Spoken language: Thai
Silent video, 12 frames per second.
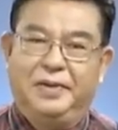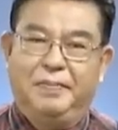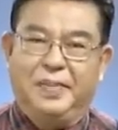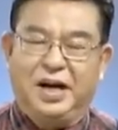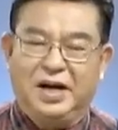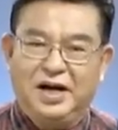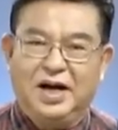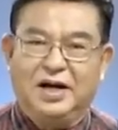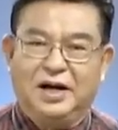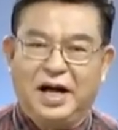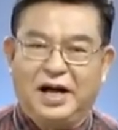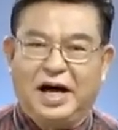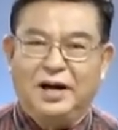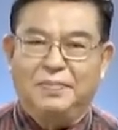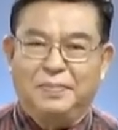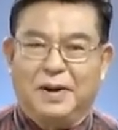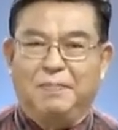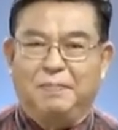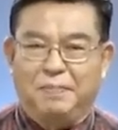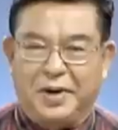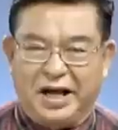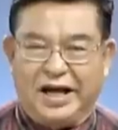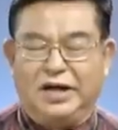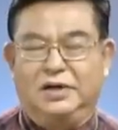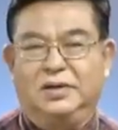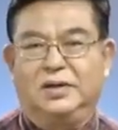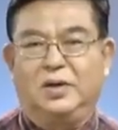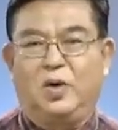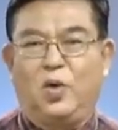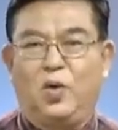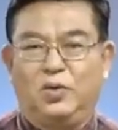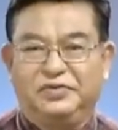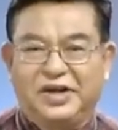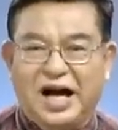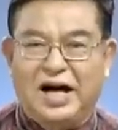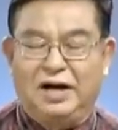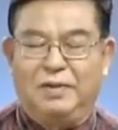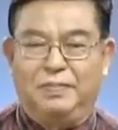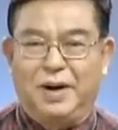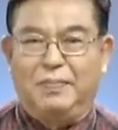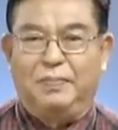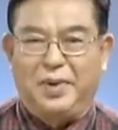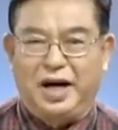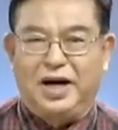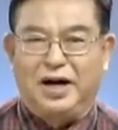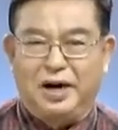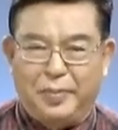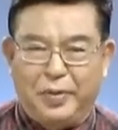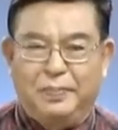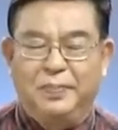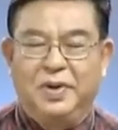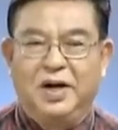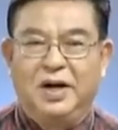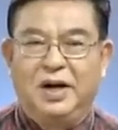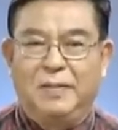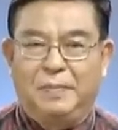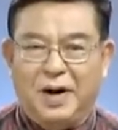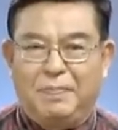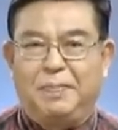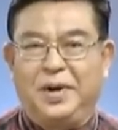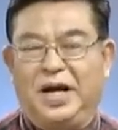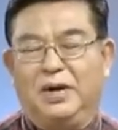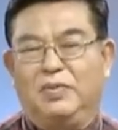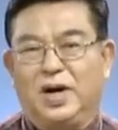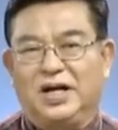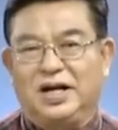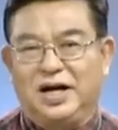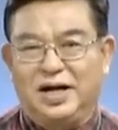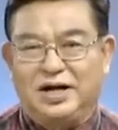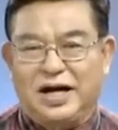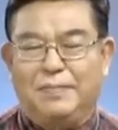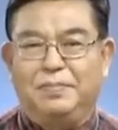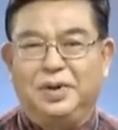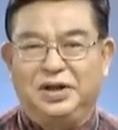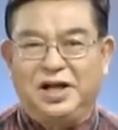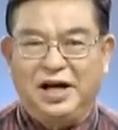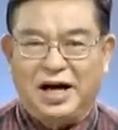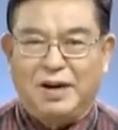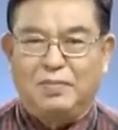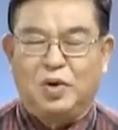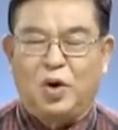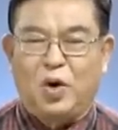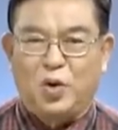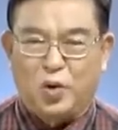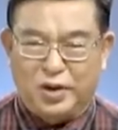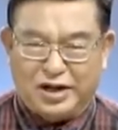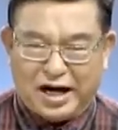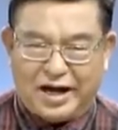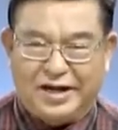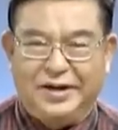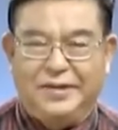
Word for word: เป็นเรื่องในการปรับเปลี่ยนโครงสร้าง ปรับเปลี่ยนระบบปรับเปลี่ยนวัฒนธรรมพฤติกรรมของคนไทย